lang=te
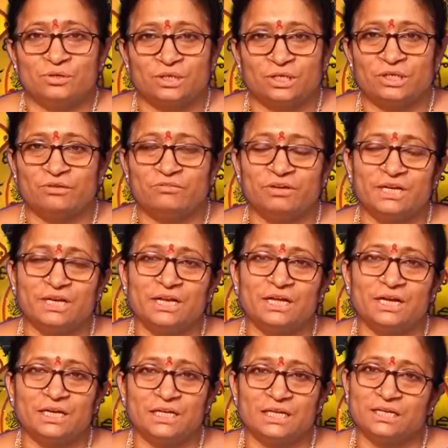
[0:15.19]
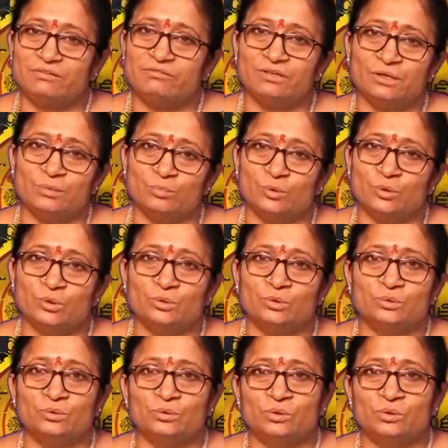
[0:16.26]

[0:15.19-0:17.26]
రెండు వేల ఇరవై మూడు